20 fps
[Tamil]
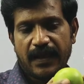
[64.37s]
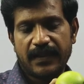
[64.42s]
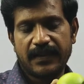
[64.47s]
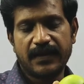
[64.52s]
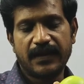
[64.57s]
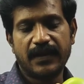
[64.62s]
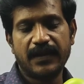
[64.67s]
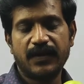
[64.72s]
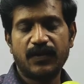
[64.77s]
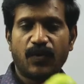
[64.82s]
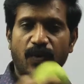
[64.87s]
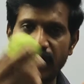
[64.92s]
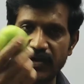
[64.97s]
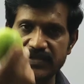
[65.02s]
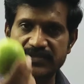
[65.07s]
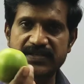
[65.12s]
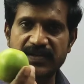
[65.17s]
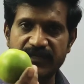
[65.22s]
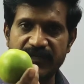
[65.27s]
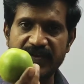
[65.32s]
அதனால்
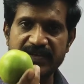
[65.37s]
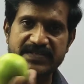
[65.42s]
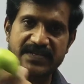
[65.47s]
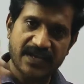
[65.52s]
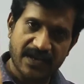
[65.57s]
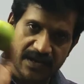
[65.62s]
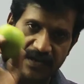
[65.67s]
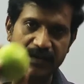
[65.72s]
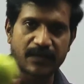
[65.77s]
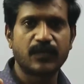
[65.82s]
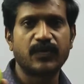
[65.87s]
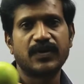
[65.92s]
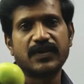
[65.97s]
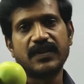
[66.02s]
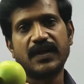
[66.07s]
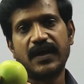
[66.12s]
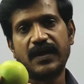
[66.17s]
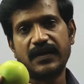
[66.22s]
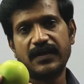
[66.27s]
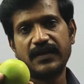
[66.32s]
டோட்டல் சர்ஃபேஸ் ஏரியான்னு
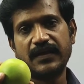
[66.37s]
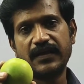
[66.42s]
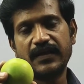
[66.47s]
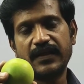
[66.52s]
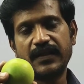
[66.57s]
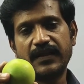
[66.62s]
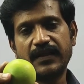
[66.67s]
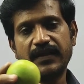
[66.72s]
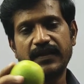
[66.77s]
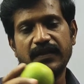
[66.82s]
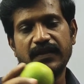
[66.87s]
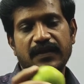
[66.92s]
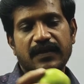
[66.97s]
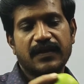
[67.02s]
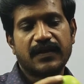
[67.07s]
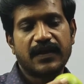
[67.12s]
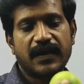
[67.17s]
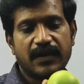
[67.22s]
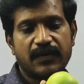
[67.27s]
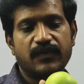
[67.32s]
ஒன்று தான்
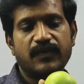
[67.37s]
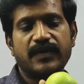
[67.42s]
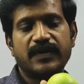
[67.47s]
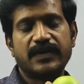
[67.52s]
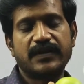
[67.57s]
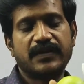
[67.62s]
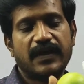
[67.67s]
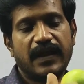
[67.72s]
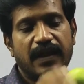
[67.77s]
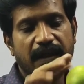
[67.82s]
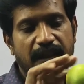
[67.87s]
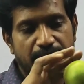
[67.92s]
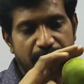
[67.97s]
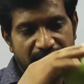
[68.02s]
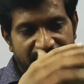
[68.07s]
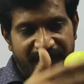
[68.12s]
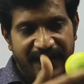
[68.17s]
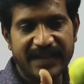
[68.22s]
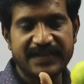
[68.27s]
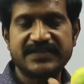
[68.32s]
கருவுடு
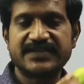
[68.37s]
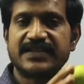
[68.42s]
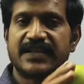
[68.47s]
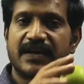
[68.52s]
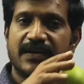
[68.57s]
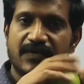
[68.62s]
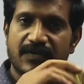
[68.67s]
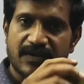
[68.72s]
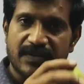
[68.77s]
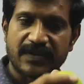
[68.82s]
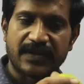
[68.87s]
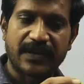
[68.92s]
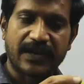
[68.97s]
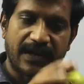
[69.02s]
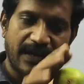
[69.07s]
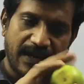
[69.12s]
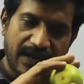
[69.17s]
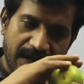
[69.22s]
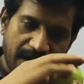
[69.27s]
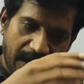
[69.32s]
எல்லாமே வளைஞ்சி தான் இருக்கும் இதில்
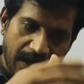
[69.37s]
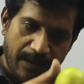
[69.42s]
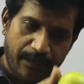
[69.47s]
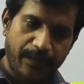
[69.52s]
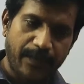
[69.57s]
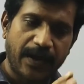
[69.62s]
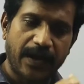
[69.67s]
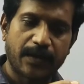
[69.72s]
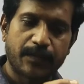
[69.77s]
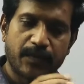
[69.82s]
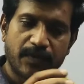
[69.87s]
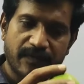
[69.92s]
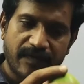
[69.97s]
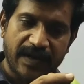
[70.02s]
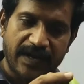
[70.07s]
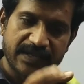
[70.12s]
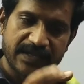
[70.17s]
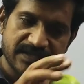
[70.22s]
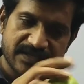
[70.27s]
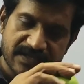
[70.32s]
எல்லா பாகமும்
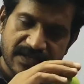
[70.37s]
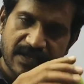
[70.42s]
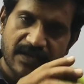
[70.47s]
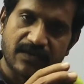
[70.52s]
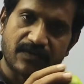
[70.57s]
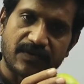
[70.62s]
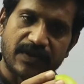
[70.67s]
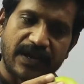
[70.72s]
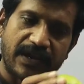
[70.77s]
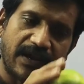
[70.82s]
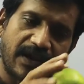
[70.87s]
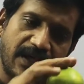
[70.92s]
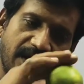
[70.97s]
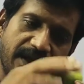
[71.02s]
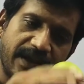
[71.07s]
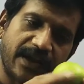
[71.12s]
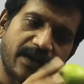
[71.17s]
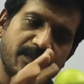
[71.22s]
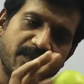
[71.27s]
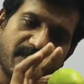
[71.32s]
வளைஞ்சி தான் இருக்கும் எல்லா
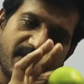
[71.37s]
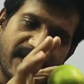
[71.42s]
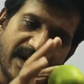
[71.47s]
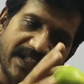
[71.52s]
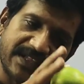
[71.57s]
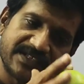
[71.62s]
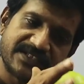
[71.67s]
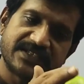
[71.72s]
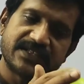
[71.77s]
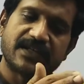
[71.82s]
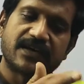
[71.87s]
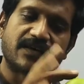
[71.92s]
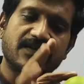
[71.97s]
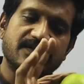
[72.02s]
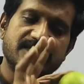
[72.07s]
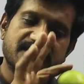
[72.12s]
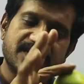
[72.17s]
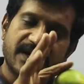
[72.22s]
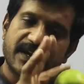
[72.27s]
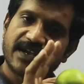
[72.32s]
இடமும் வளைஞ்சி தான்
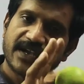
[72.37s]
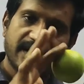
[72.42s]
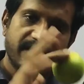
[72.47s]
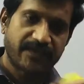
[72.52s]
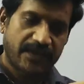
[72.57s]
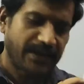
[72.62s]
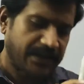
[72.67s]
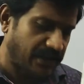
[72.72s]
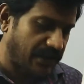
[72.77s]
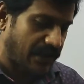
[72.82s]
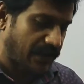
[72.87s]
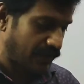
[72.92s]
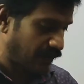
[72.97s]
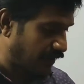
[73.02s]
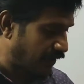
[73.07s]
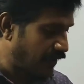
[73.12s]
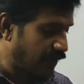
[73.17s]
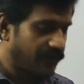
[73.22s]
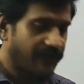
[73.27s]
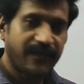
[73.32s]
இருக்கும் ஸ்ட்ரைட்டாகவே இருக்காது
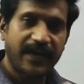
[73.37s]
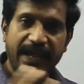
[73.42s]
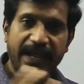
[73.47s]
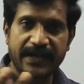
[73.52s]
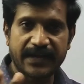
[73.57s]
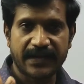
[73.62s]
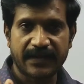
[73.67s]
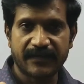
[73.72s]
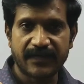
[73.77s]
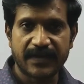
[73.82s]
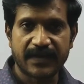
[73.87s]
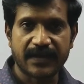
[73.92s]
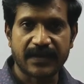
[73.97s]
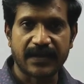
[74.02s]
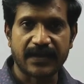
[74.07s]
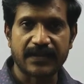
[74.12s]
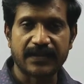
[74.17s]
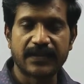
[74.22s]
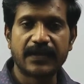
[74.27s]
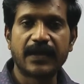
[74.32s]
ஃப்ளாட்டாகவே
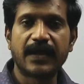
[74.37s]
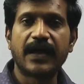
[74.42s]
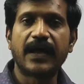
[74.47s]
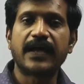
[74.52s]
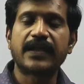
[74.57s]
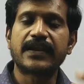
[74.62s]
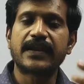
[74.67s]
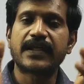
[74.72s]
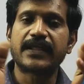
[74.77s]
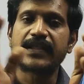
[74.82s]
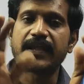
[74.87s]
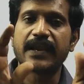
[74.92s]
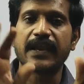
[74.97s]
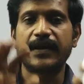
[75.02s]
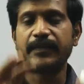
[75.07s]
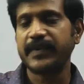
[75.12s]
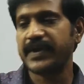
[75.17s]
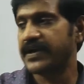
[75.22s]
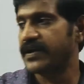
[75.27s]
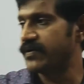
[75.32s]
இருக்காது அதனால் அது
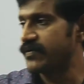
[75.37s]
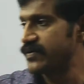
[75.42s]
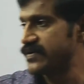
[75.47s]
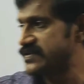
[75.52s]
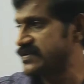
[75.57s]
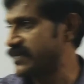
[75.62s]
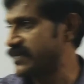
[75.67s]
எல்லாமே கருவுடு